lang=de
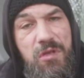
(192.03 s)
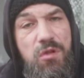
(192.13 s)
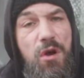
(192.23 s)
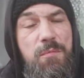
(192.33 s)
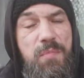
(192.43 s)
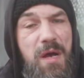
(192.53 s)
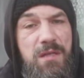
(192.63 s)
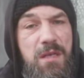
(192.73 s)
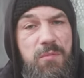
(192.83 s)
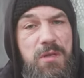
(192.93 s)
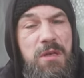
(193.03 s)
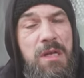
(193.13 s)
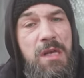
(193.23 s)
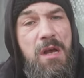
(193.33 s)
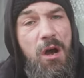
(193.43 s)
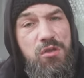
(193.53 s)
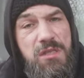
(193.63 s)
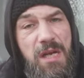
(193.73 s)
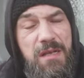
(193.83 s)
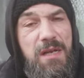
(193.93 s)
mit neuen Paradigmen
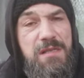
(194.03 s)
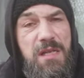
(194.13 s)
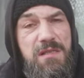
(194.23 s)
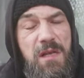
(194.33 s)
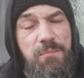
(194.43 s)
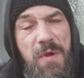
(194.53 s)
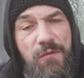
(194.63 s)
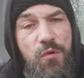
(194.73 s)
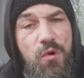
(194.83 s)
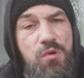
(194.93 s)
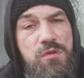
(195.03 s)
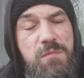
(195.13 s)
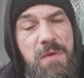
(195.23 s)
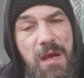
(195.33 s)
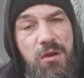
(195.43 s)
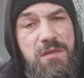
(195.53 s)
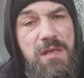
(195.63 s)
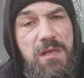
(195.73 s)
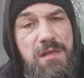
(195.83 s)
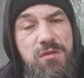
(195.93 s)
auseinandergesetzt hat. Mehr Fokus, mehr
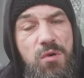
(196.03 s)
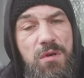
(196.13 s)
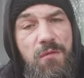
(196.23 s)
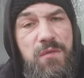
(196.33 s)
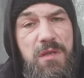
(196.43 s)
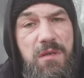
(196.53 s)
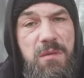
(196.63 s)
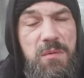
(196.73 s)
Konzentration auf die